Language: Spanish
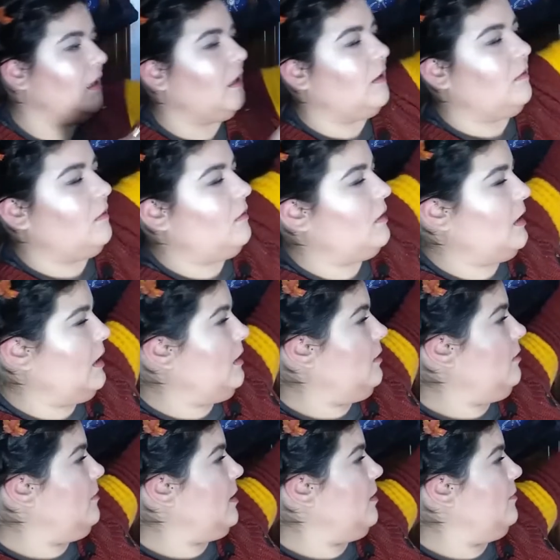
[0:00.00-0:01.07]
Y luego
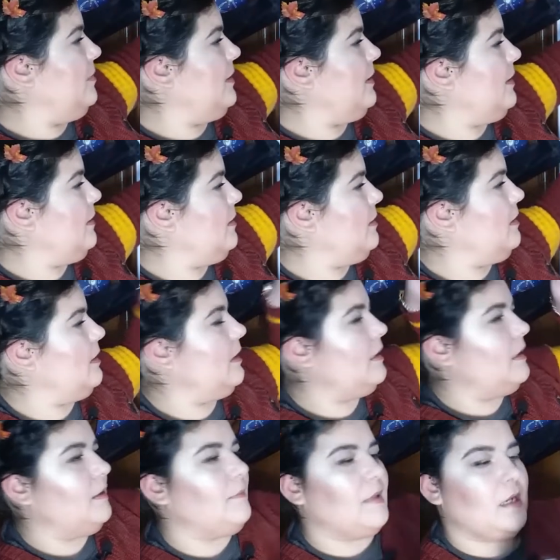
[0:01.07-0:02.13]
tengo, me compré
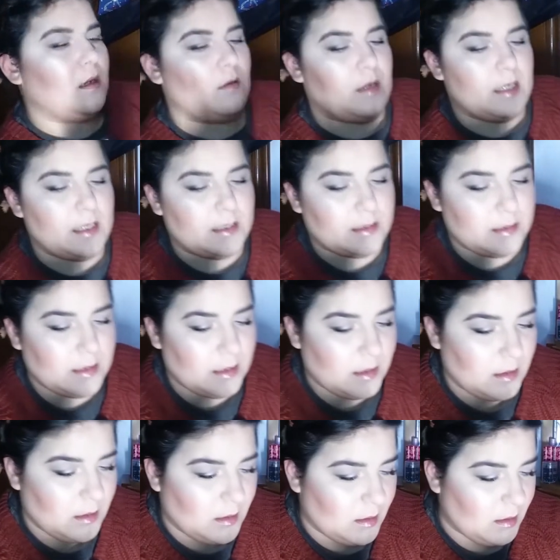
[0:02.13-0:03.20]
en verano
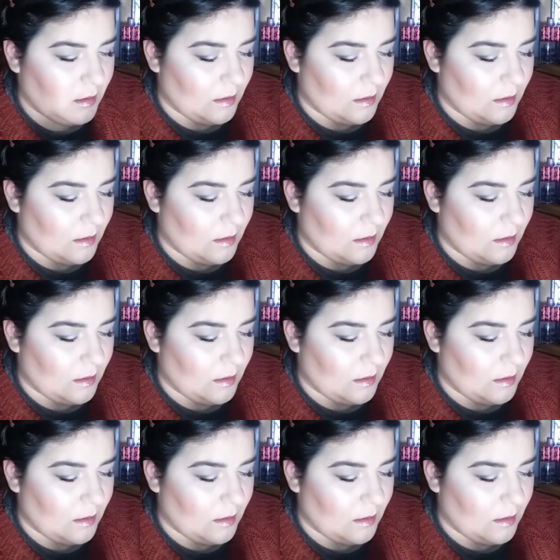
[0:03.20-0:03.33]
este